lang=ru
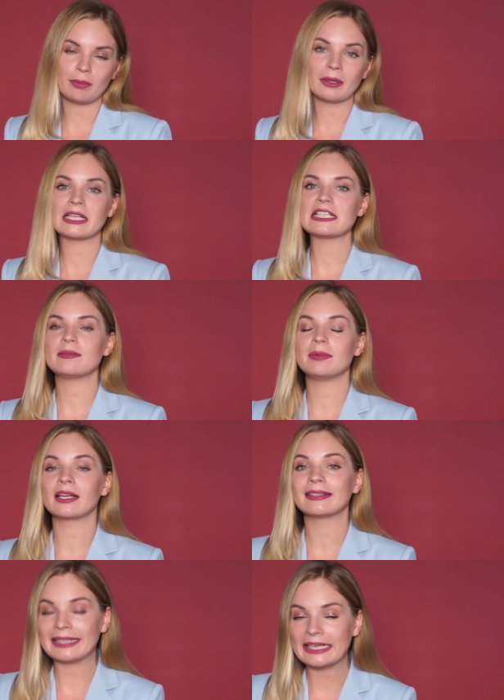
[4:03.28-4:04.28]
вполне себе
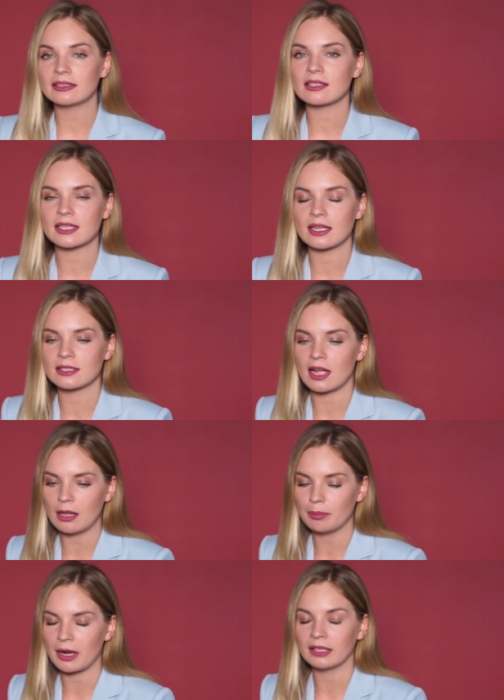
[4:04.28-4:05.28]
конкретно
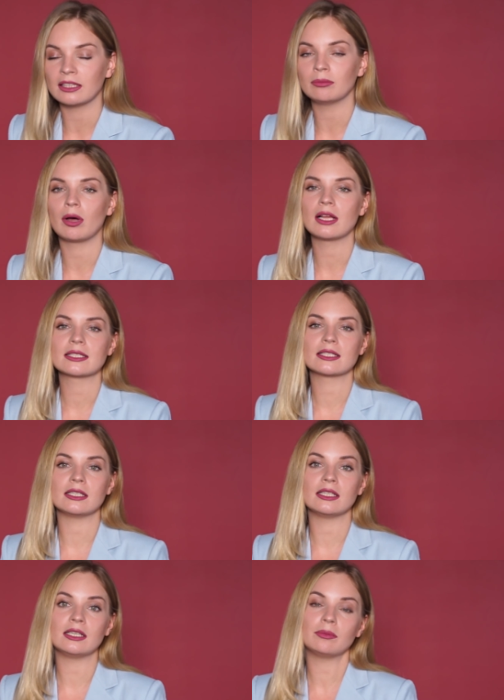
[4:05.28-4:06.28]
сказал про Донбасс
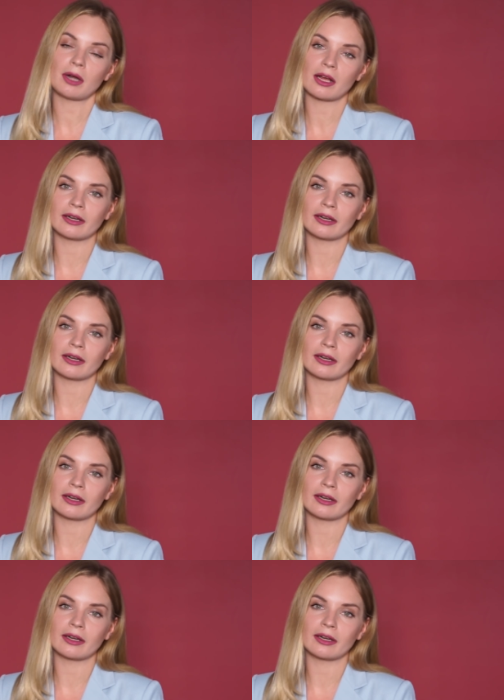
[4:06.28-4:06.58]
и про